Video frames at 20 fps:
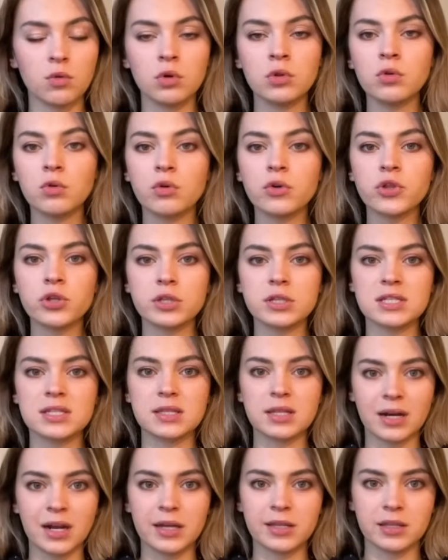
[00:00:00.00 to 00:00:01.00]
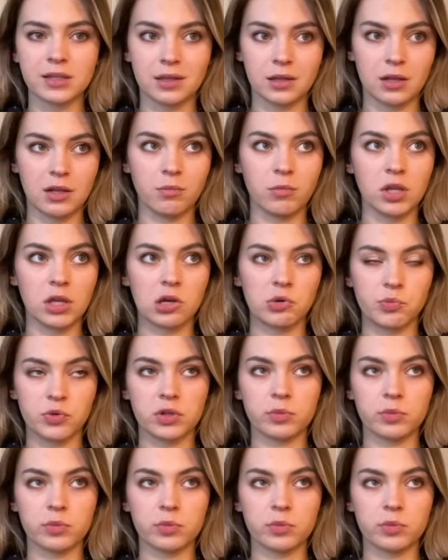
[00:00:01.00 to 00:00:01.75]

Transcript: он очень странен для меня,